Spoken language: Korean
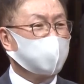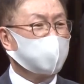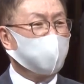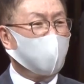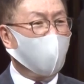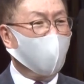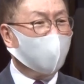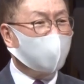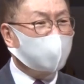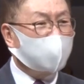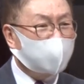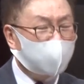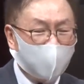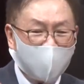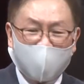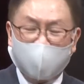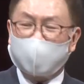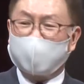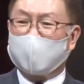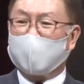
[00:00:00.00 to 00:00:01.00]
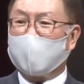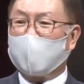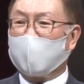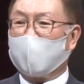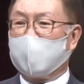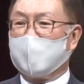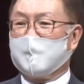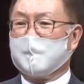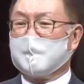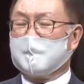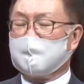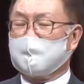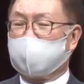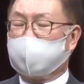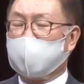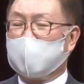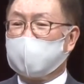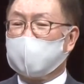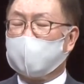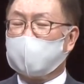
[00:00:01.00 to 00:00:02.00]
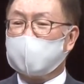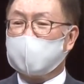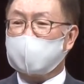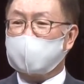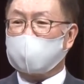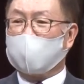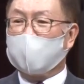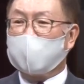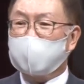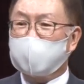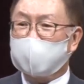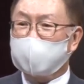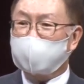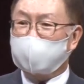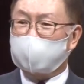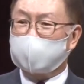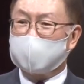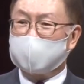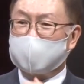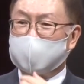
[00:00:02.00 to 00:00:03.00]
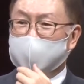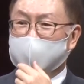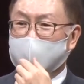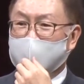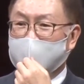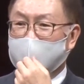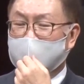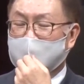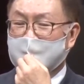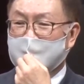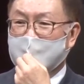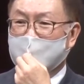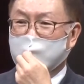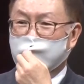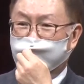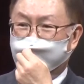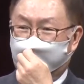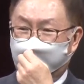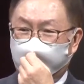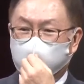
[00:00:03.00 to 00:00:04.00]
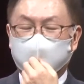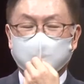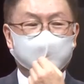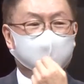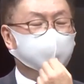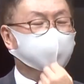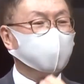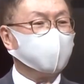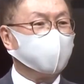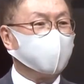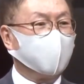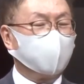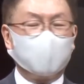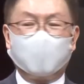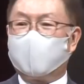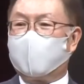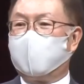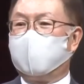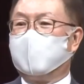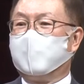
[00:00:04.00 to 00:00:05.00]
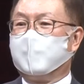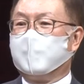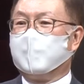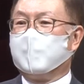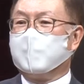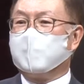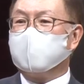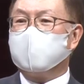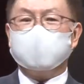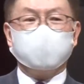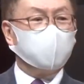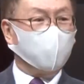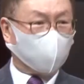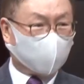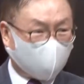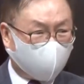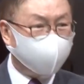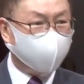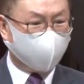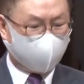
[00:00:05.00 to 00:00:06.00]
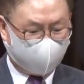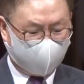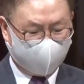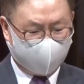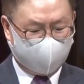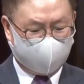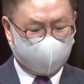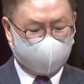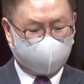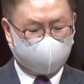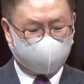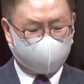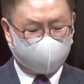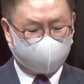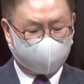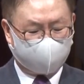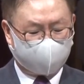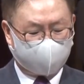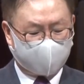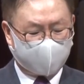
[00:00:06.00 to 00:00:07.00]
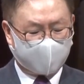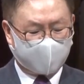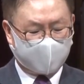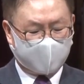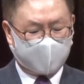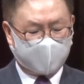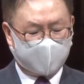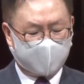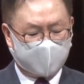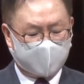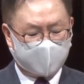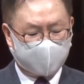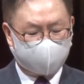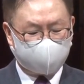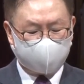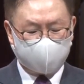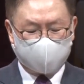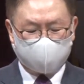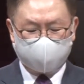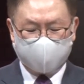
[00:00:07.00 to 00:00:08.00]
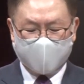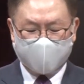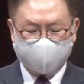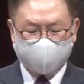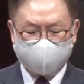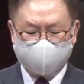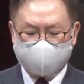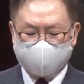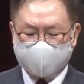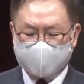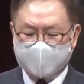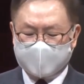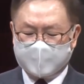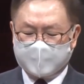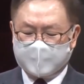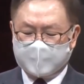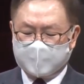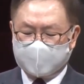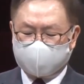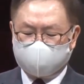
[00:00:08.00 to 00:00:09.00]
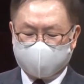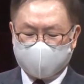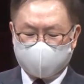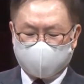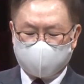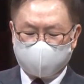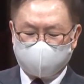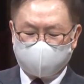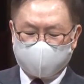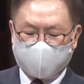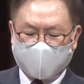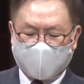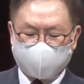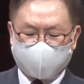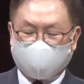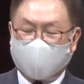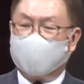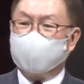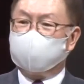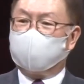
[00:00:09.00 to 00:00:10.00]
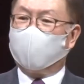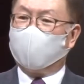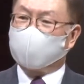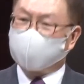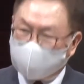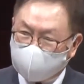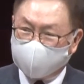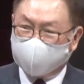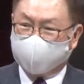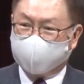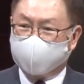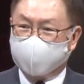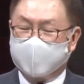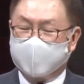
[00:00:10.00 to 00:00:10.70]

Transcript: 좀 허그도 하고, 특별히 오늘 송년수일인데 그러고 싶은데도 못하는 거예요. 그렇지만 그 대신 우리가 잘 모르는